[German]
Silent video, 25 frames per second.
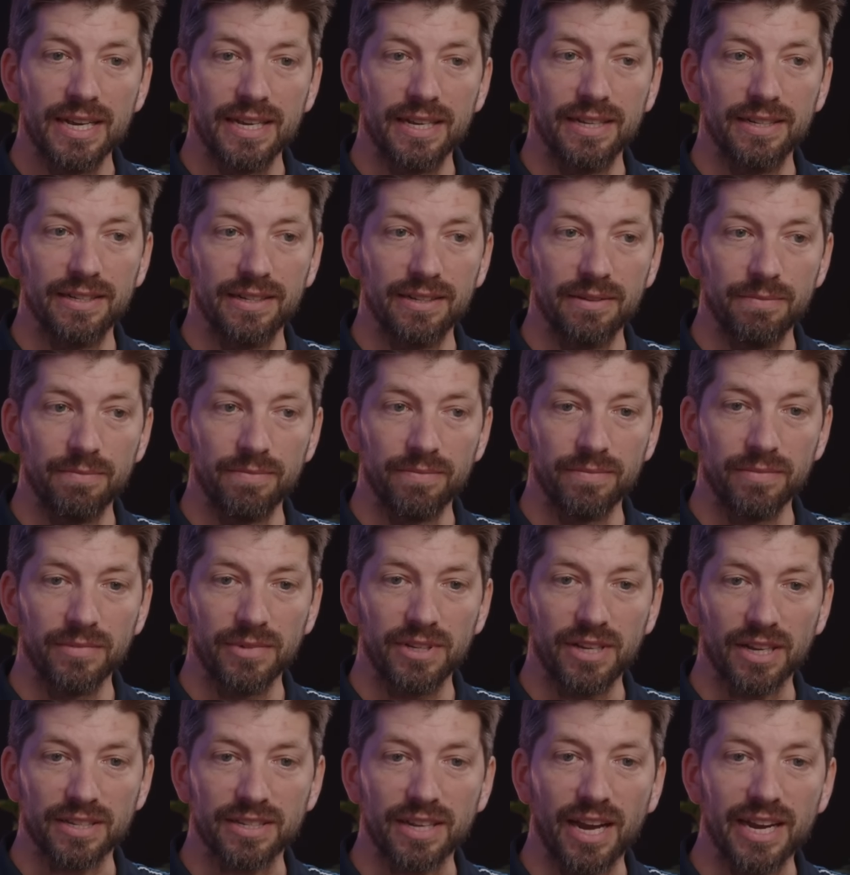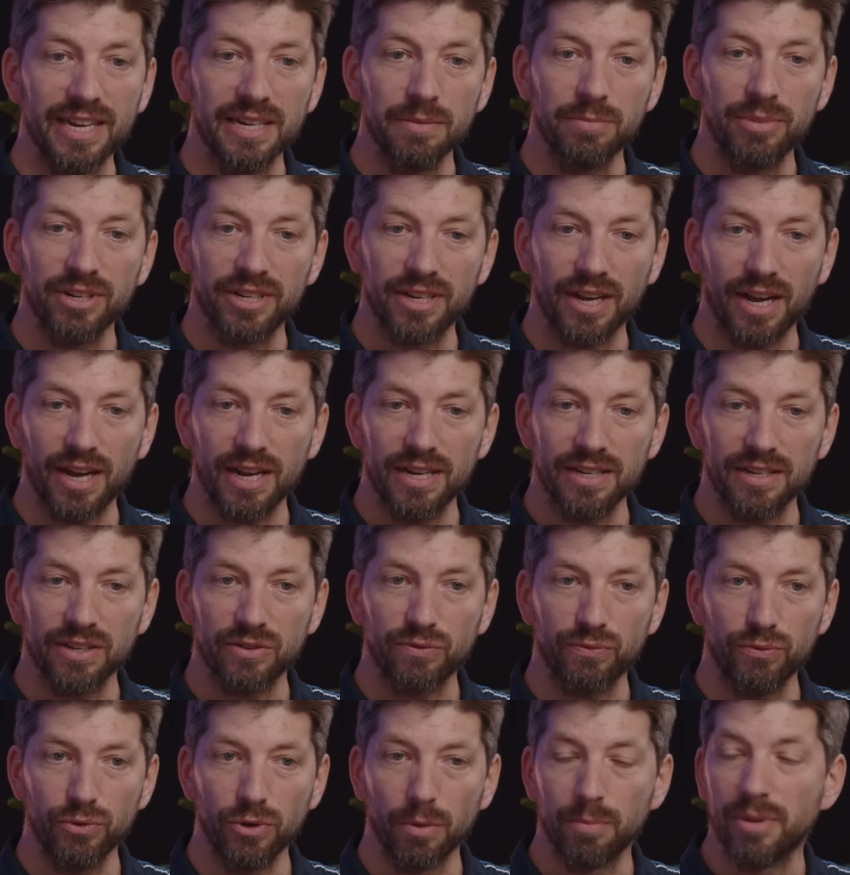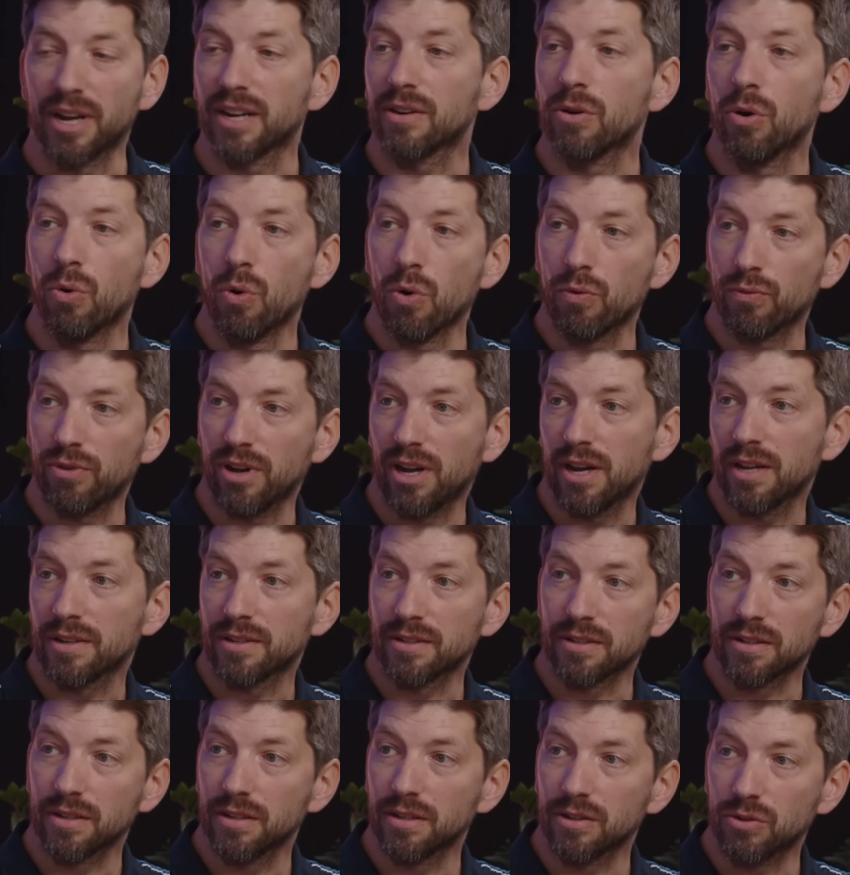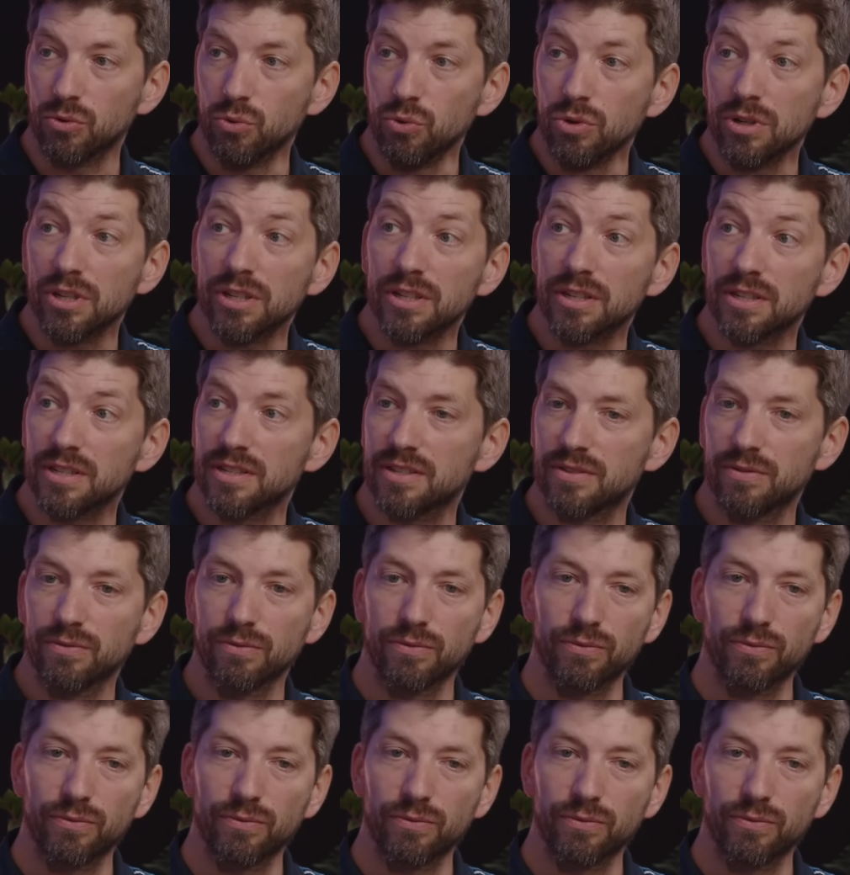ähm, das eine Pedal, das für Berghochfahren äh, gut ist,